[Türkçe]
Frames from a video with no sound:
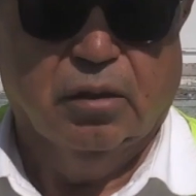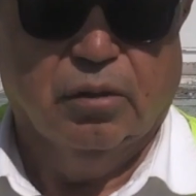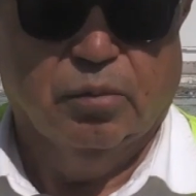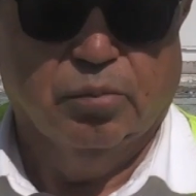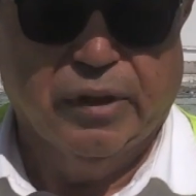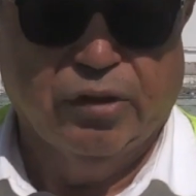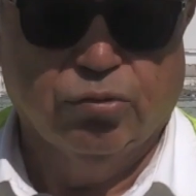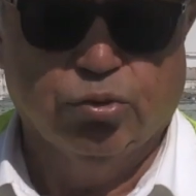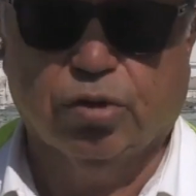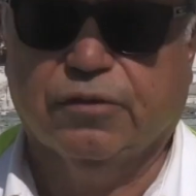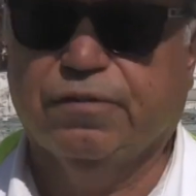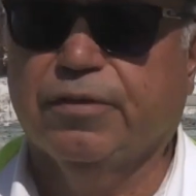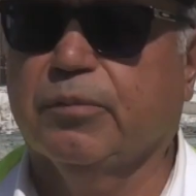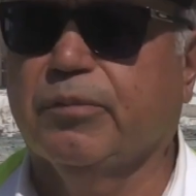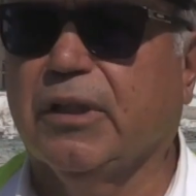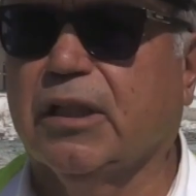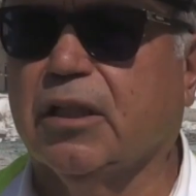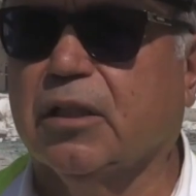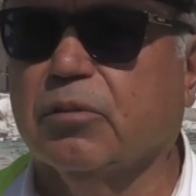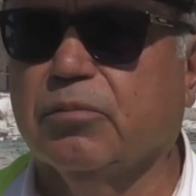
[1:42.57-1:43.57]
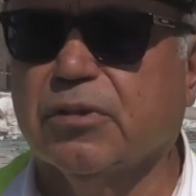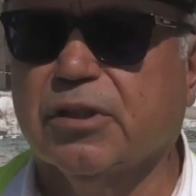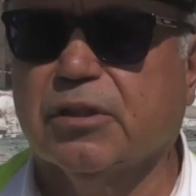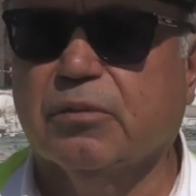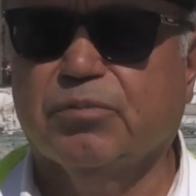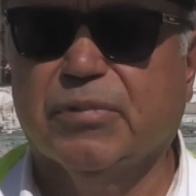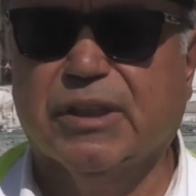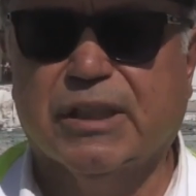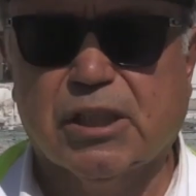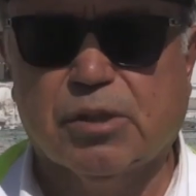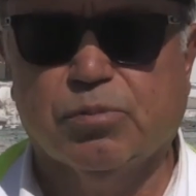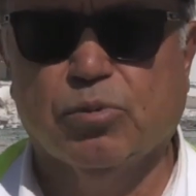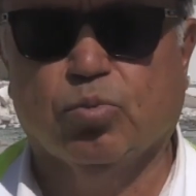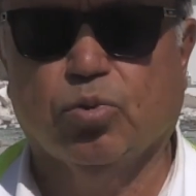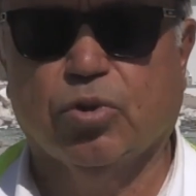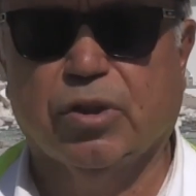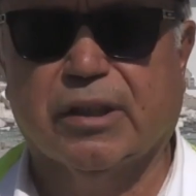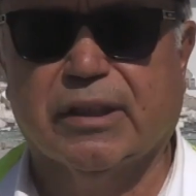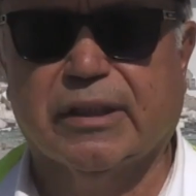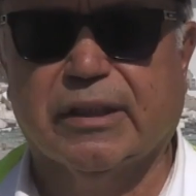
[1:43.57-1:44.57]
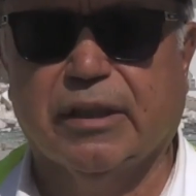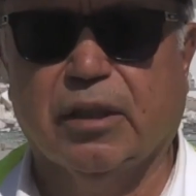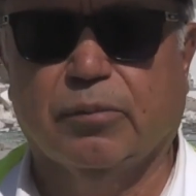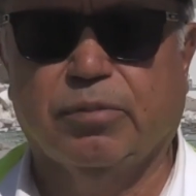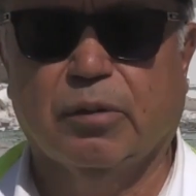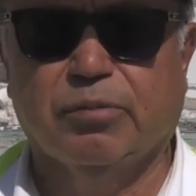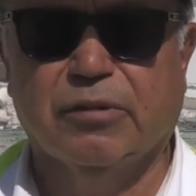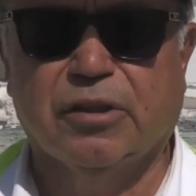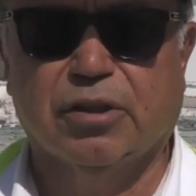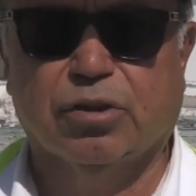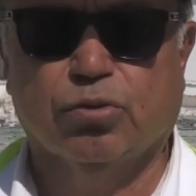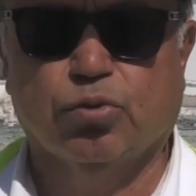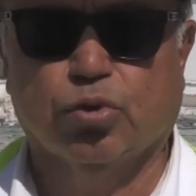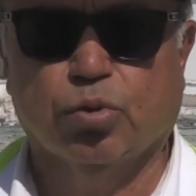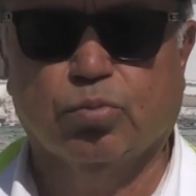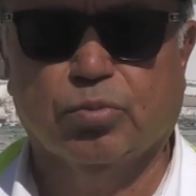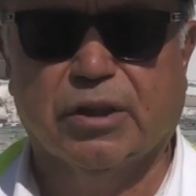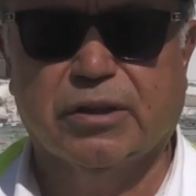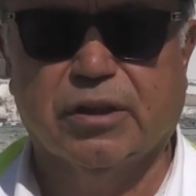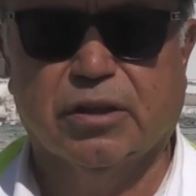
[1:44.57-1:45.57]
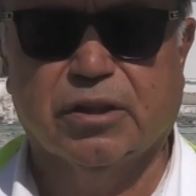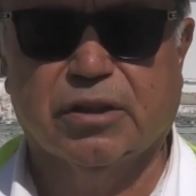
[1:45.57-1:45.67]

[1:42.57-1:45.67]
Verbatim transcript: mevcut firmalarımızın bir kısmı bunları da yapabilir durumdadır.